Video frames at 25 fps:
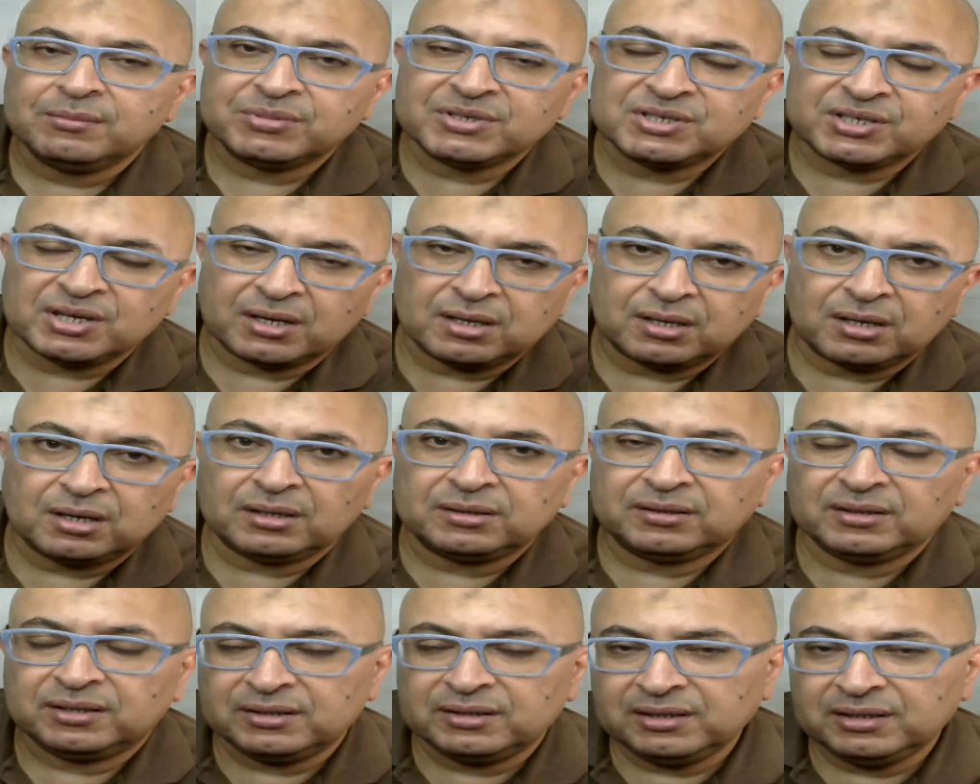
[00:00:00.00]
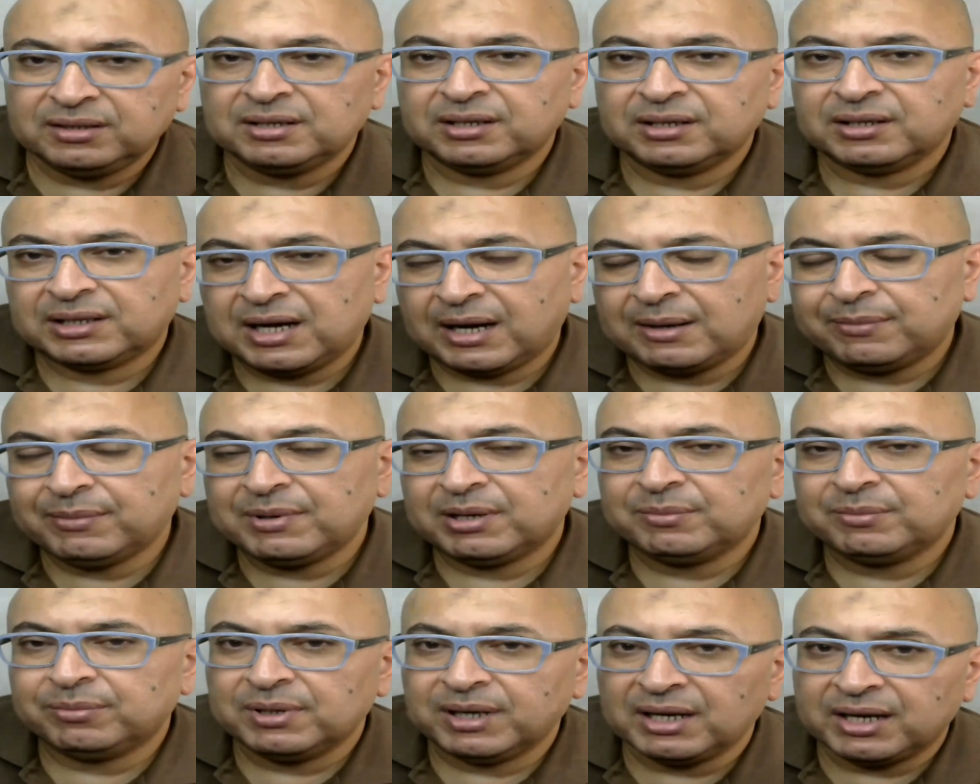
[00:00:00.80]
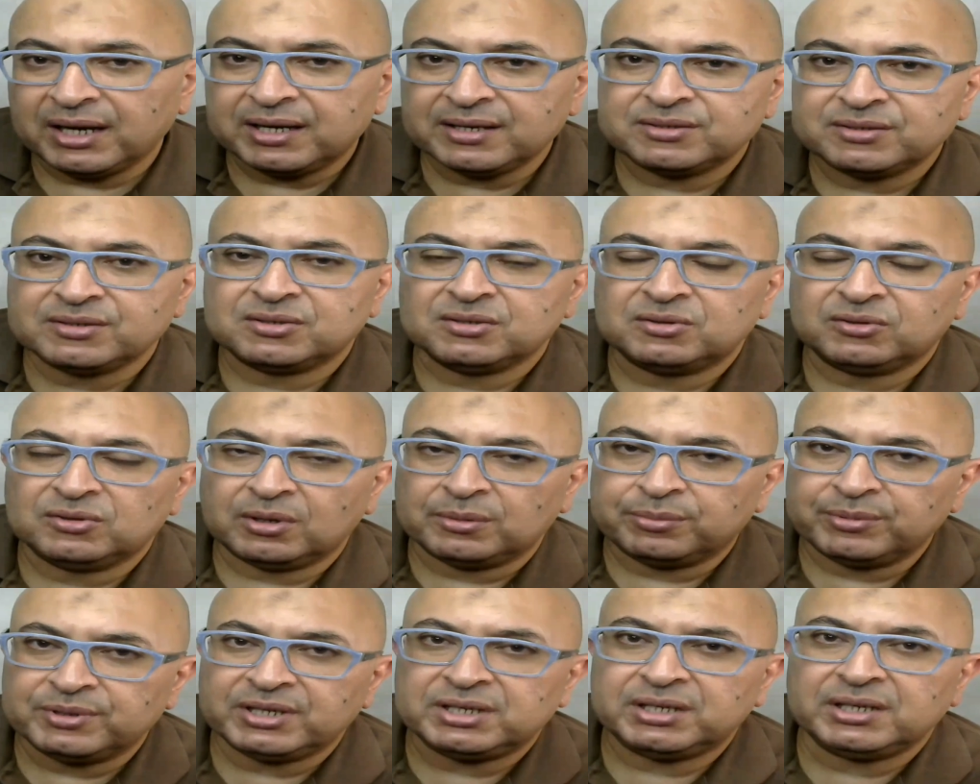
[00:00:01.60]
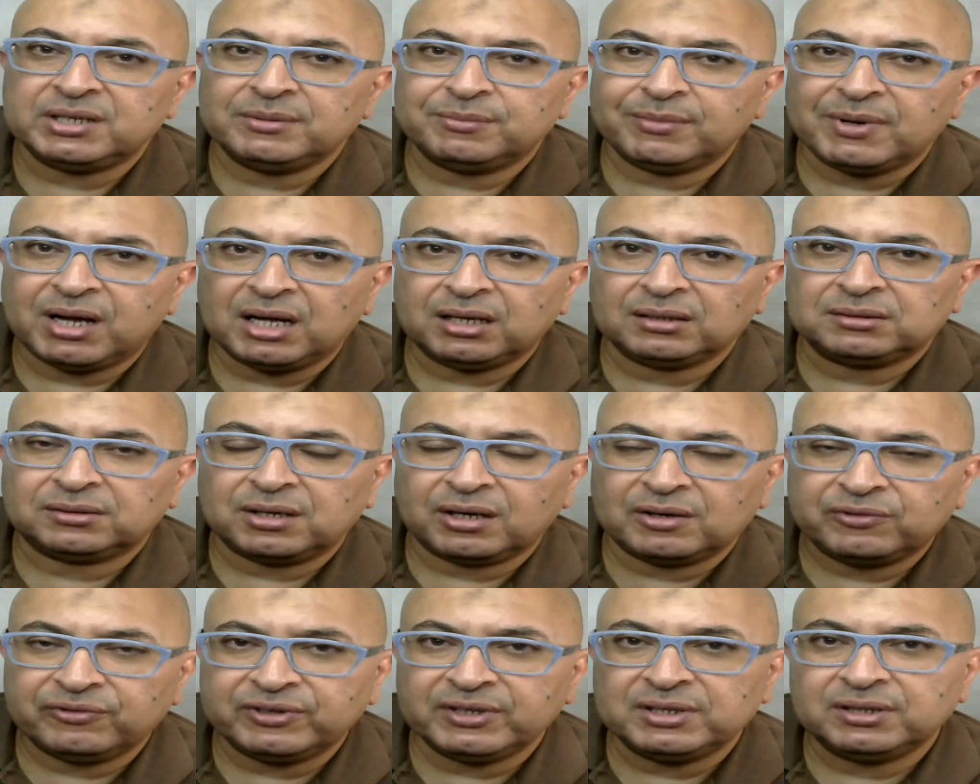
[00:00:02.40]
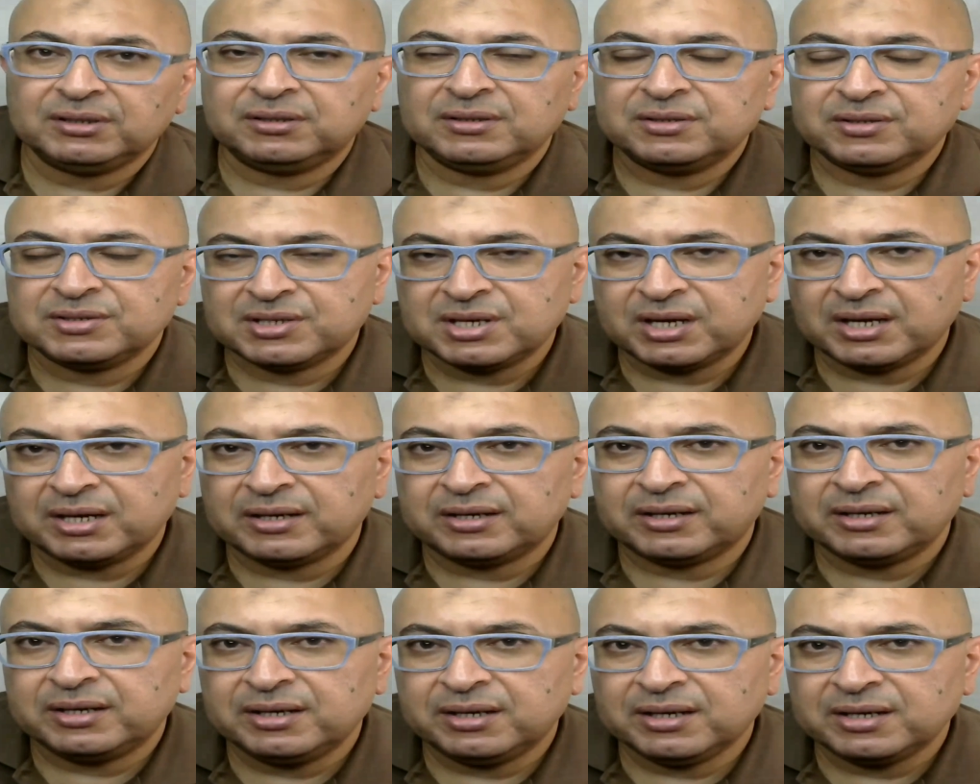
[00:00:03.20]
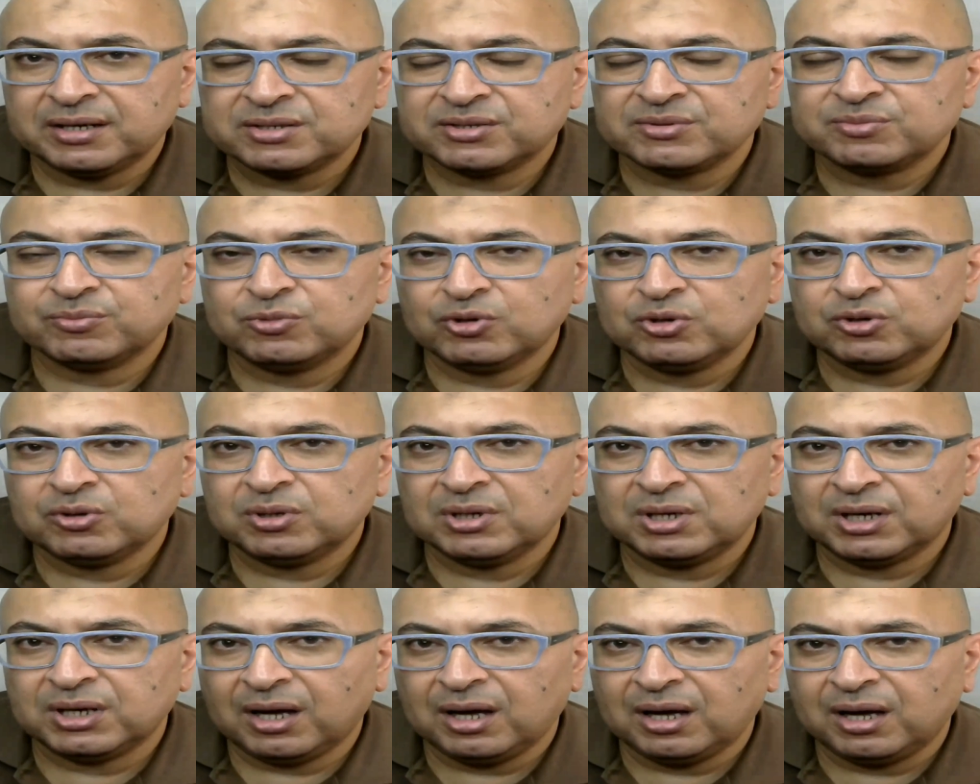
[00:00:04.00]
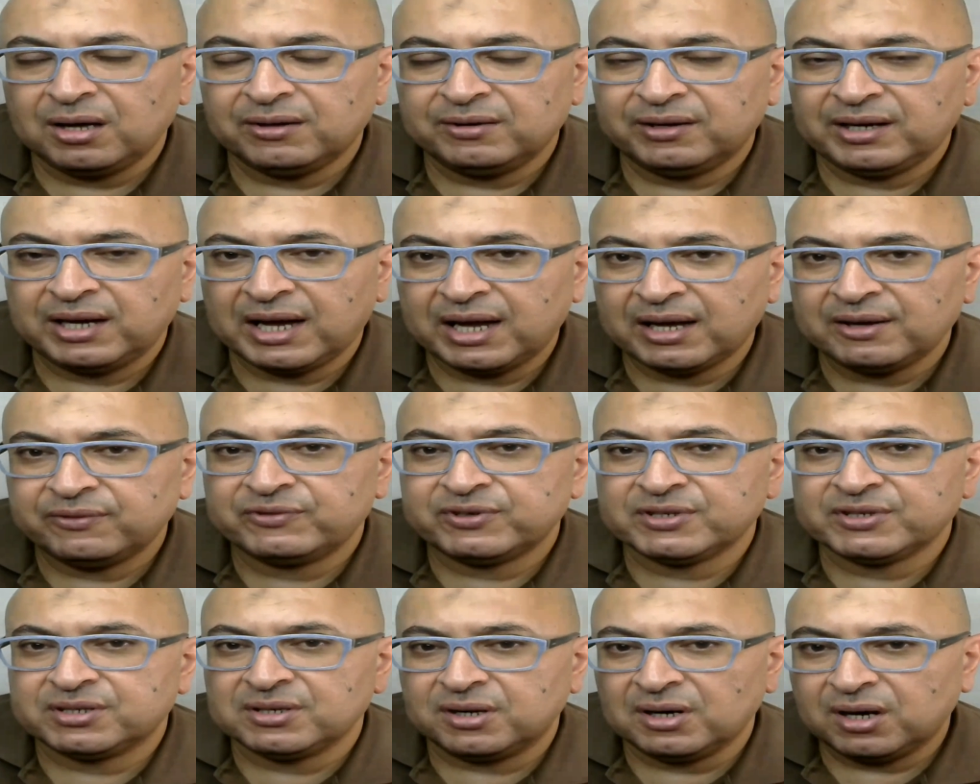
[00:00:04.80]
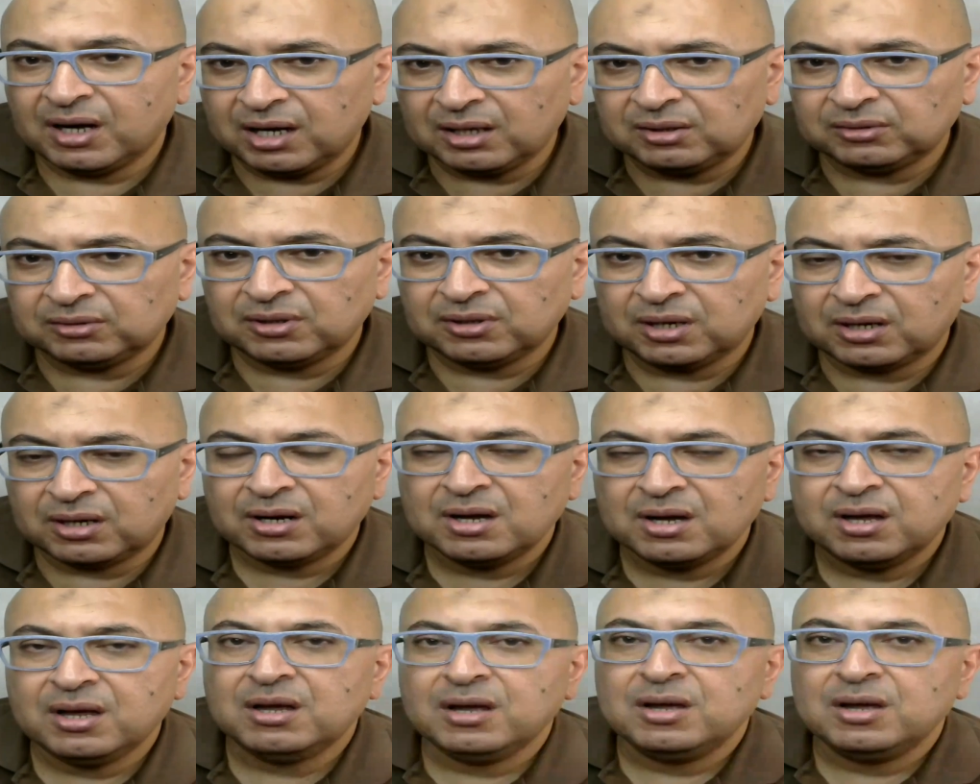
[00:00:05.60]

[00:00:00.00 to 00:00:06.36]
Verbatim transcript: بسيارات جديدة تعمل بالغاز الطبيعي مع تخفيض سعري اسمه الحافز الاخضر